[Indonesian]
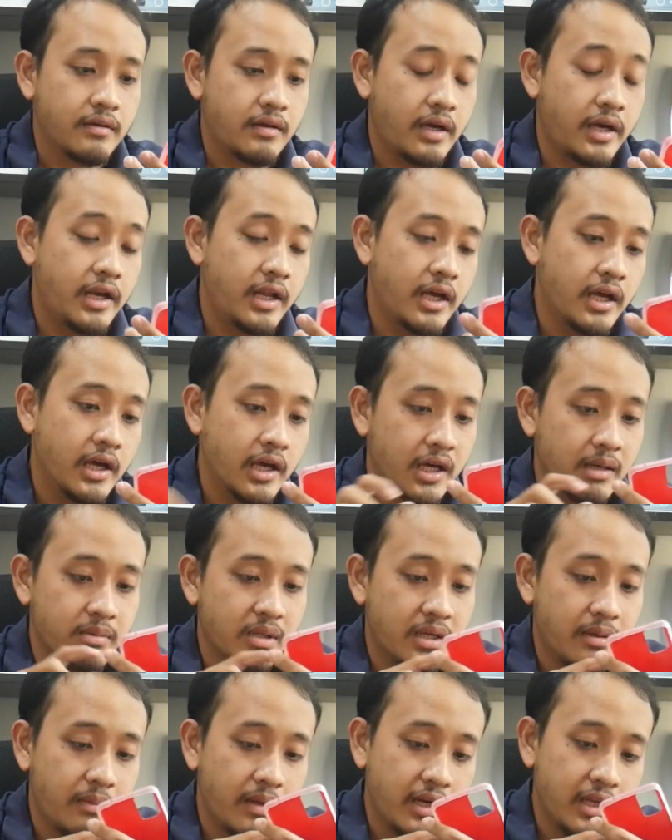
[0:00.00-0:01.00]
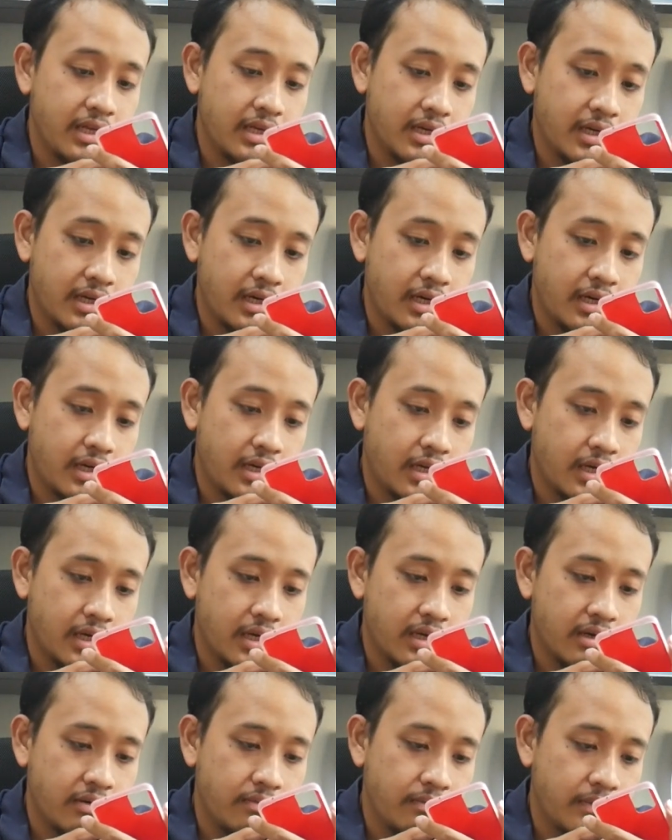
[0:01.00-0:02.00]
ada Captain America,
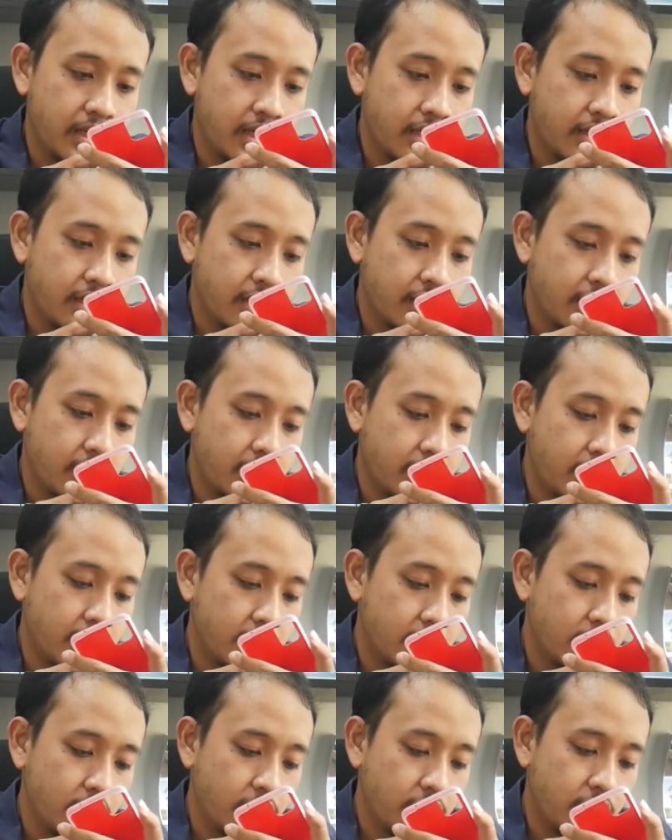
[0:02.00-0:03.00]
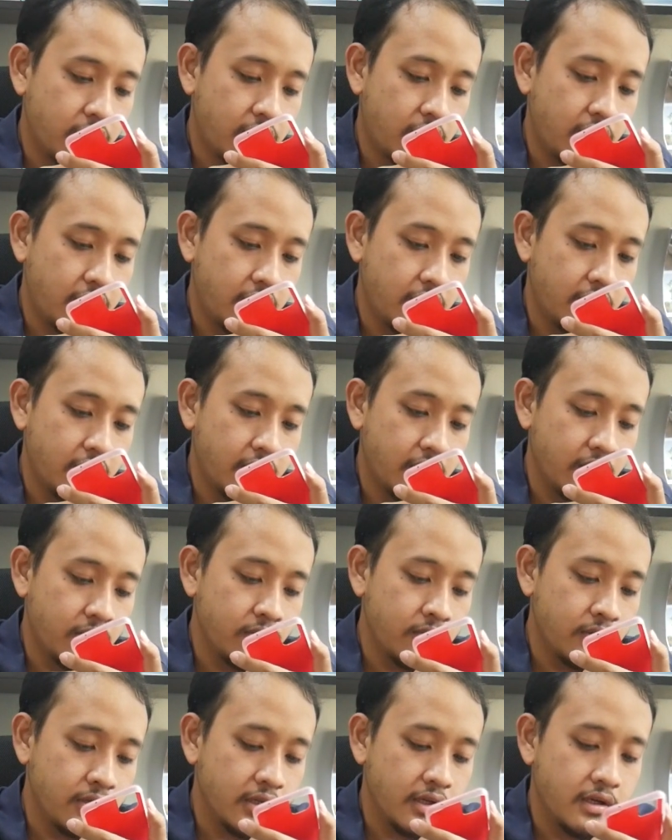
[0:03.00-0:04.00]
ada Iron Man, ada Thor, ada
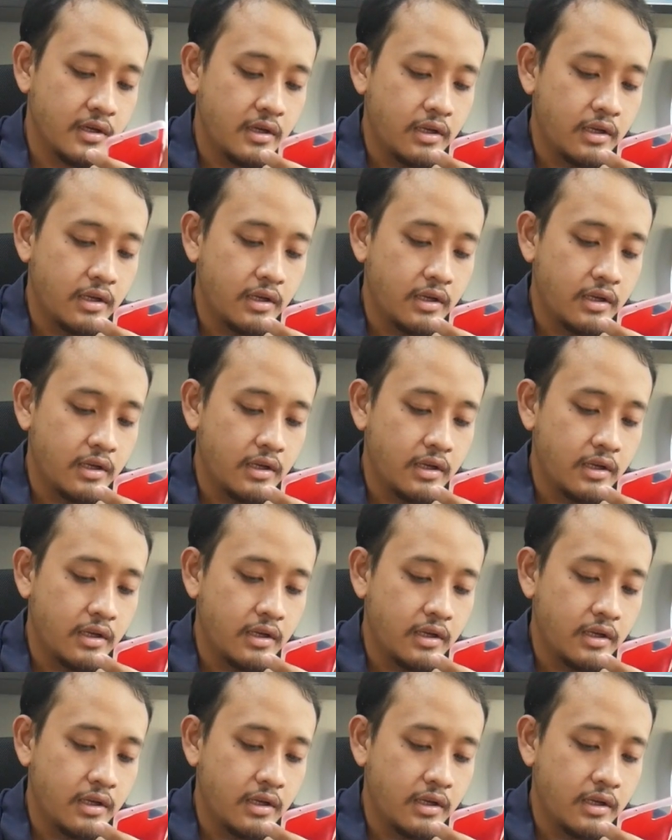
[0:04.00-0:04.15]
Hulk,